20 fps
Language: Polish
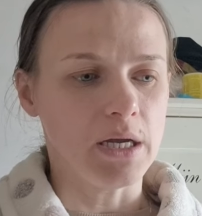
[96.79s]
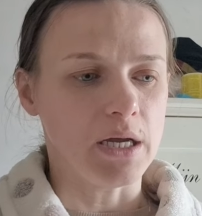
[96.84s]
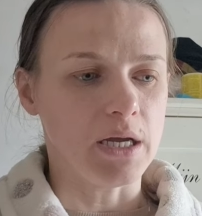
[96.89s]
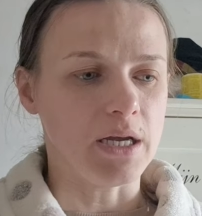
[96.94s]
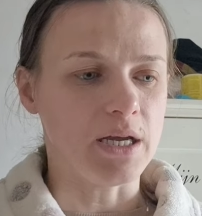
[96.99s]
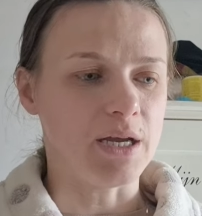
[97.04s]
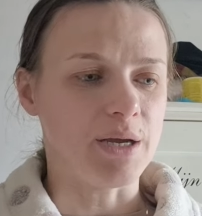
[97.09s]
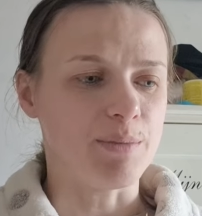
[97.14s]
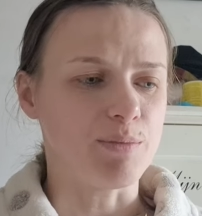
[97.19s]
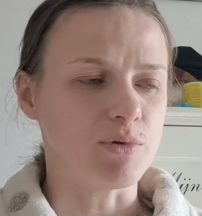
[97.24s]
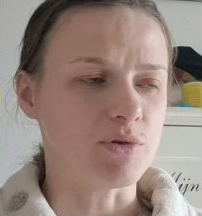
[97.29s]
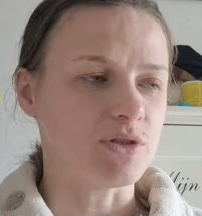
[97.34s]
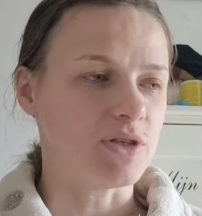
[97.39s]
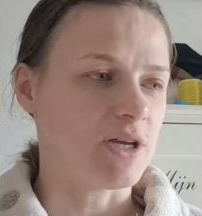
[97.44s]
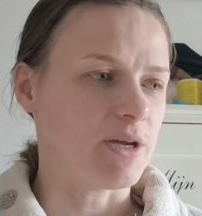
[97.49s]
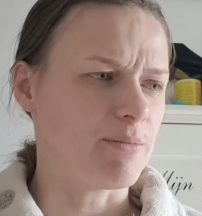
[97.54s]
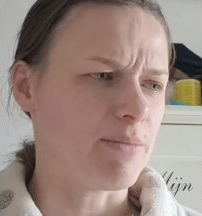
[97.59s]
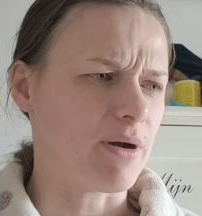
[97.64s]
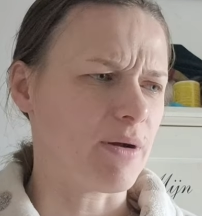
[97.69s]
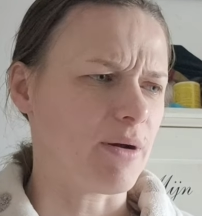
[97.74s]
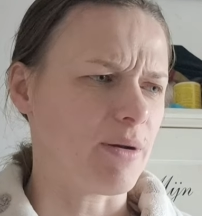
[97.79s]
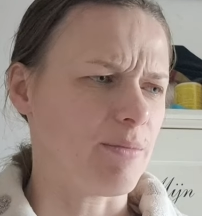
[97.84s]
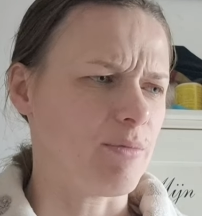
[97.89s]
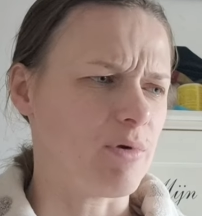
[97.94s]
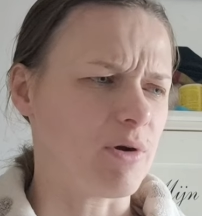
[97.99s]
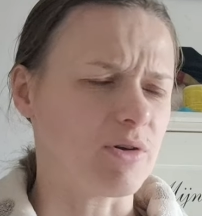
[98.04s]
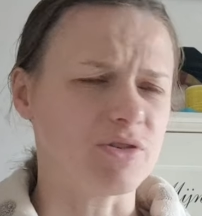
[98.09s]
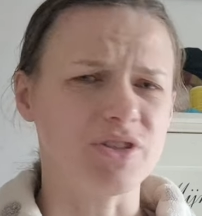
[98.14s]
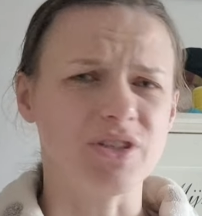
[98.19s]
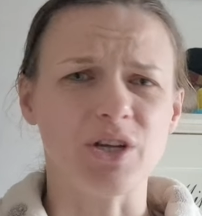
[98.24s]
E, później chyba
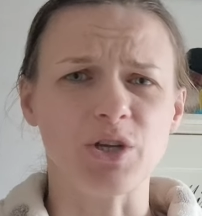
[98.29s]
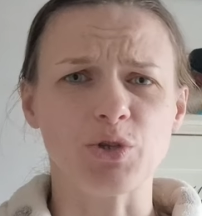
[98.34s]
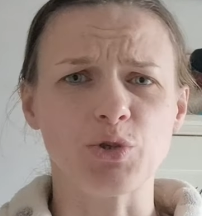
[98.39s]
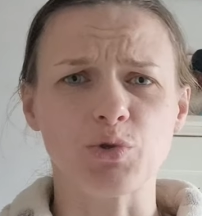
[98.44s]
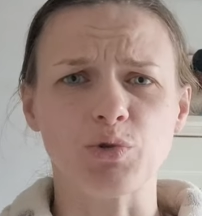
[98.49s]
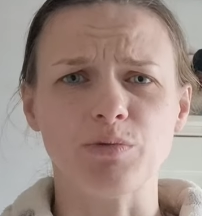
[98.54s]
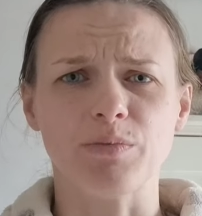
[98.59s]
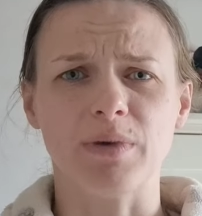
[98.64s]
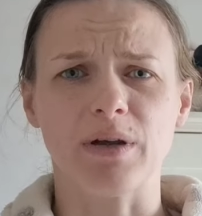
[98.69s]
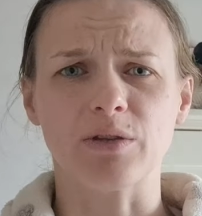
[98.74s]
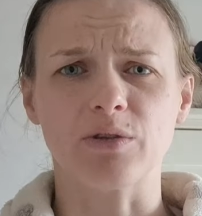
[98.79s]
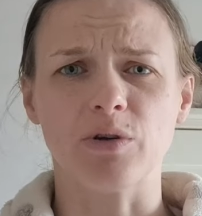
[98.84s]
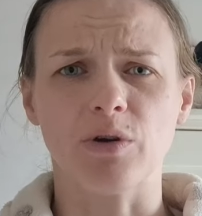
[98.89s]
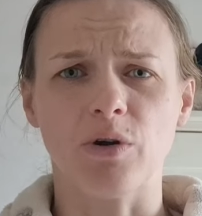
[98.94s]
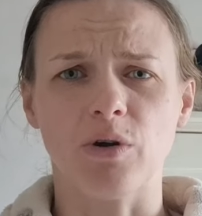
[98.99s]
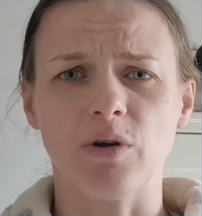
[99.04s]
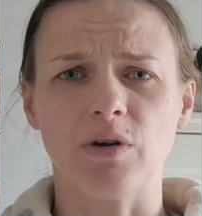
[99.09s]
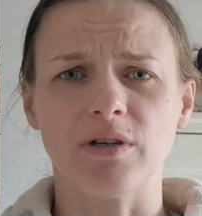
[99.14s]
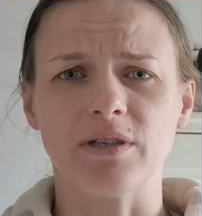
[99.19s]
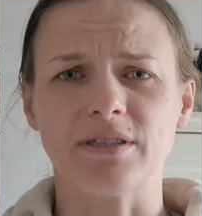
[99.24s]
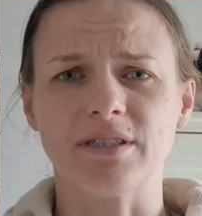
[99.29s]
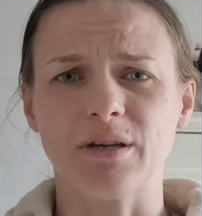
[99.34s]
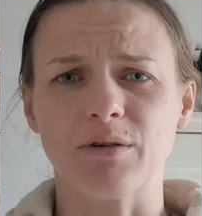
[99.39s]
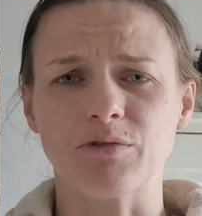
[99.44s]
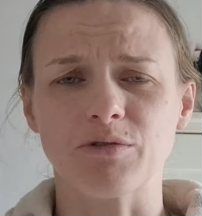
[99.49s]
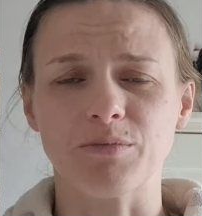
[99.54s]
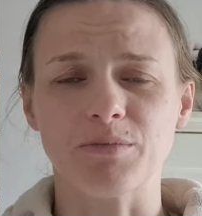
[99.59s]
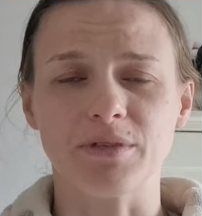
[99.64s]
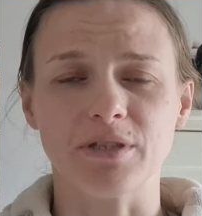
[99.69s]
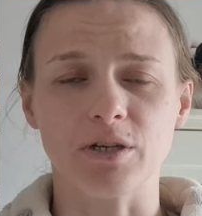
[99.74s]
była godzina siódma, to
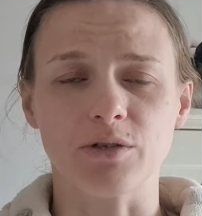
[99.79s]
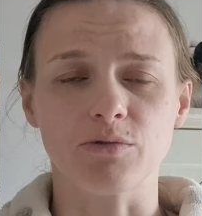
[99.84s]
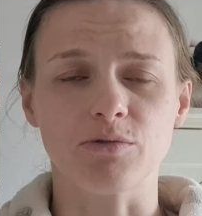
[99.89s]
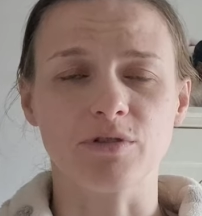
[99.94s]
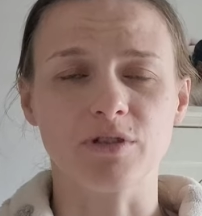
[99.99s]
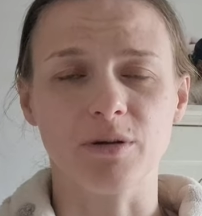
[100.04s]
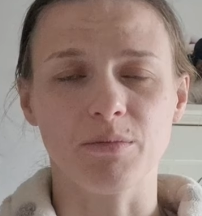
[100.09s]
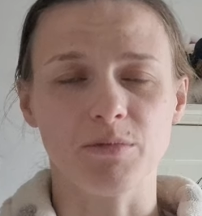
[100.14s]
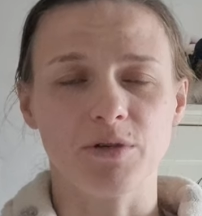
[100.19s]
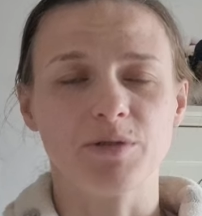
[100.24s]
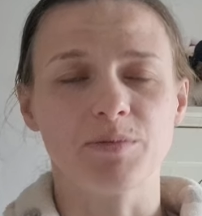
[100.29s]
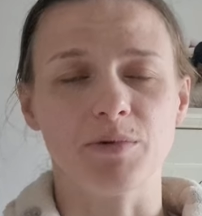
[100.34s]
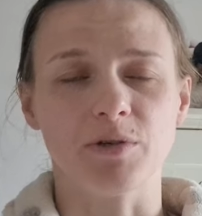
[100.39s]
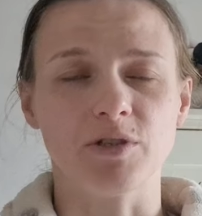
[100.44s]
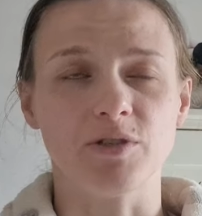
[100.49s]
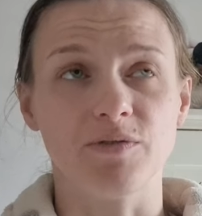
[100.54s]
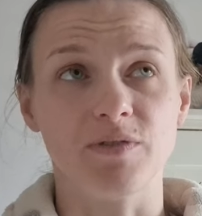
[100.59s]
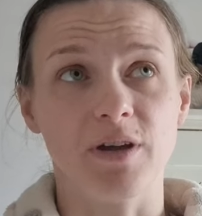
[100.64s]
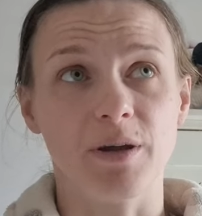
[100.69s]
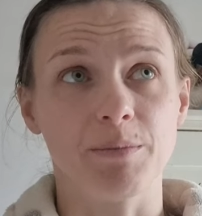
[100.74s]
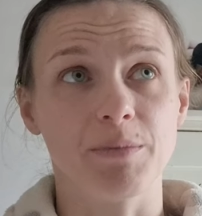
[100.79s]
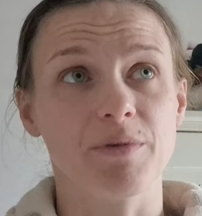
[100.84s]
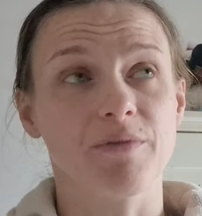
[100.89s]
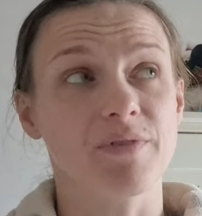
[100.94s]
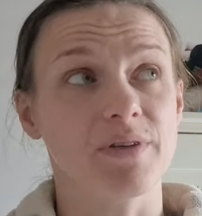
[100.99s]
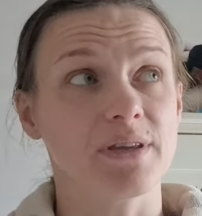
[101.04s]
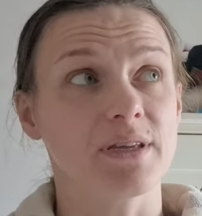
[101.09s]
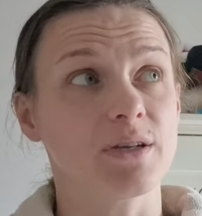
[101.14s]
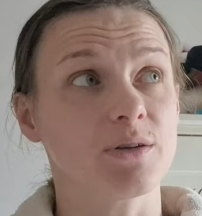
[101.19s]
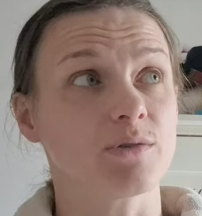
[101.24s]
Zeus mi zaczął skomnieć pod drzwiami.
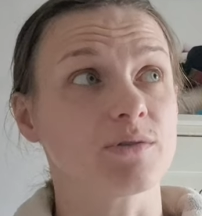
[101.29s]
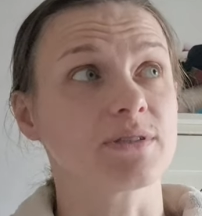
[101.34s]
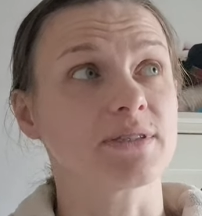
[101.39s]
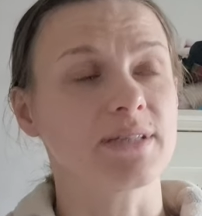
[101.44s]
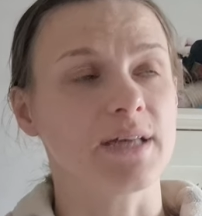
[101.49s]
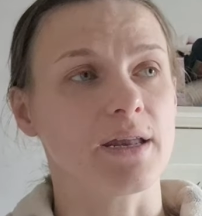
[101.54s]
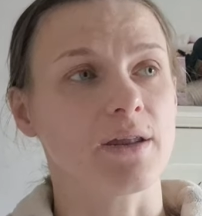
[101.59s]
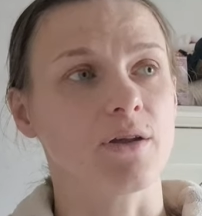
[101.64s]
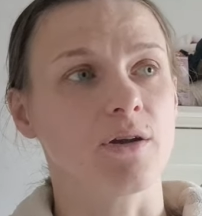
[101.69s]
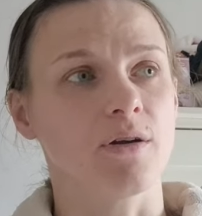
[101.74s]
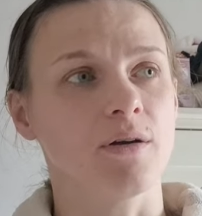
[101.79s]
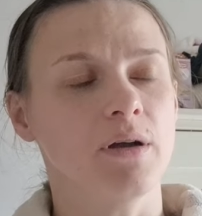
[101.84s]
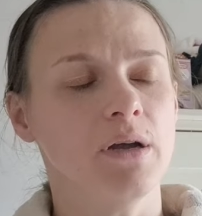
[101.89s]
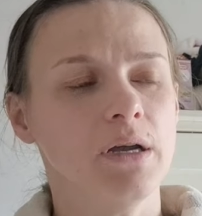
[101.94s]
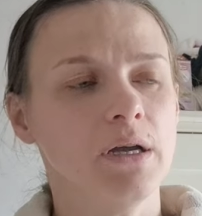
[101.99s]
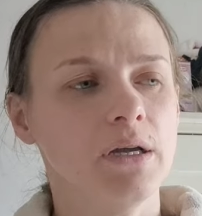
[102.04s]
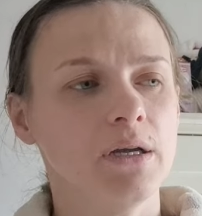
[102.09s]
Mówię, nie no, serio.